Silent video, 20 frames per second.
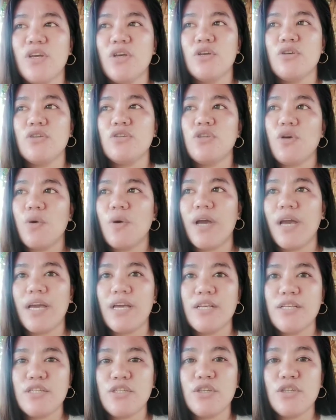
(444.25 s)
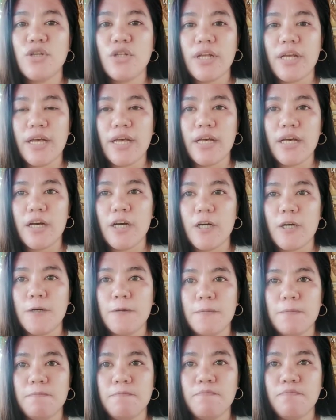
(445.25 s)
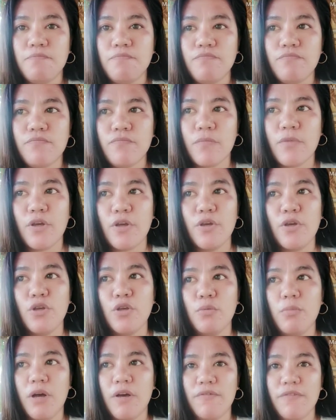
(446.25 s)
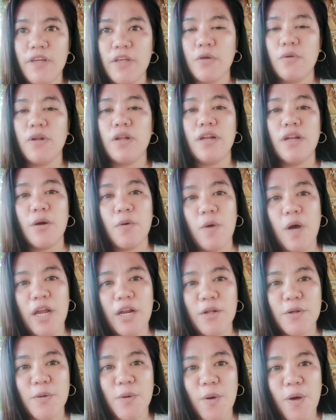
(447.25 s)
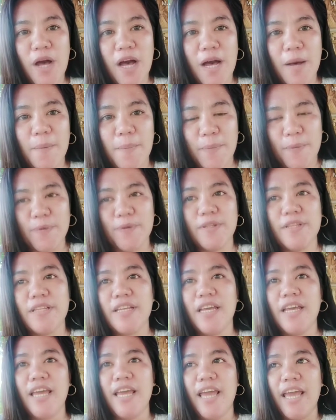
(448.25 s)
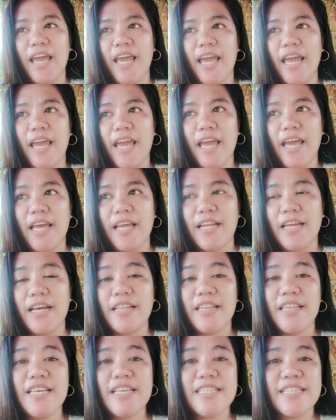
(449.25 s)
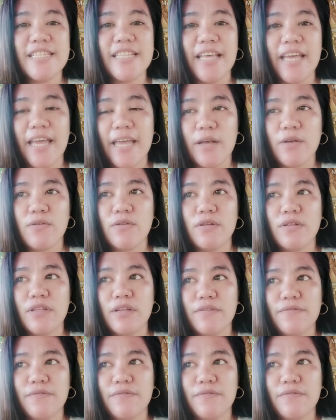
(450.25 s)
So guys, yun nga um yun yung mga video na nakuhanan ko kahapon. And this day, nag